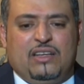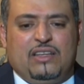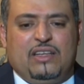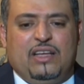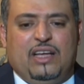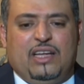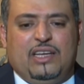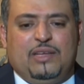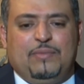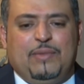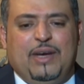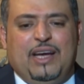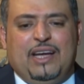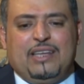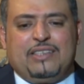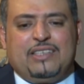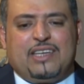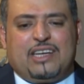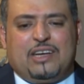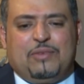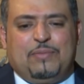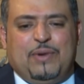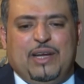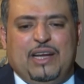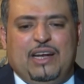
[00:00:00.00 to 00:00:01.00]
يعني ما حد
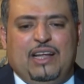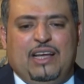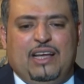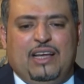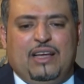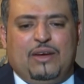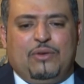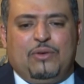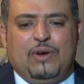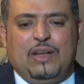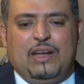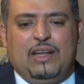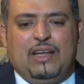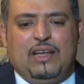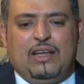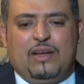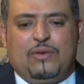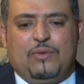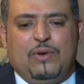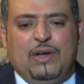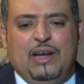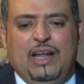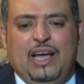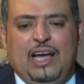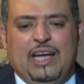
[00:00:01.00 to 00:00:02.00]
يقبلها ولا
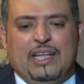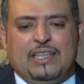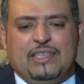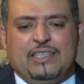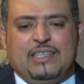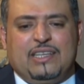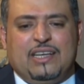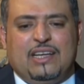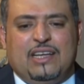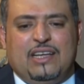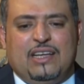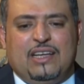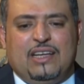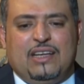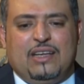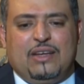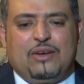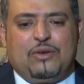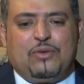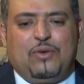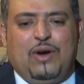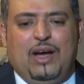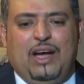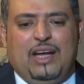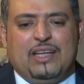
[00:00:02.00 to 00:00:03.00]
ولا حتى
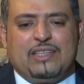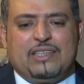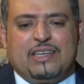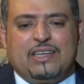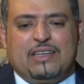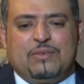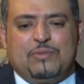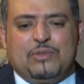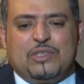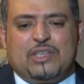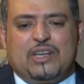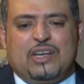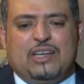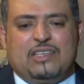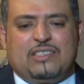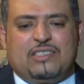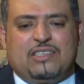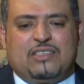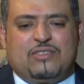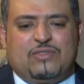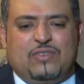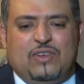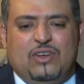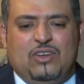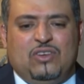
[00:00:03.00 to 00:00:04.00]
واحد غير
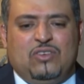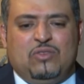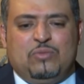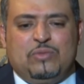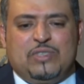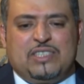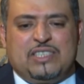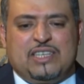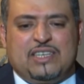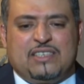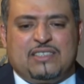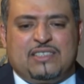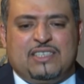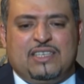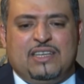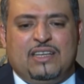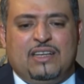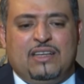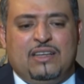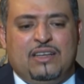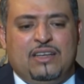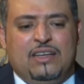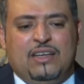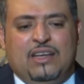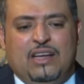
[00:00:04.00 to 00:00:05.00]
متخصص في العلوم
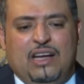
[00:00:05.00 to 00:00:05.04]
السياسيه،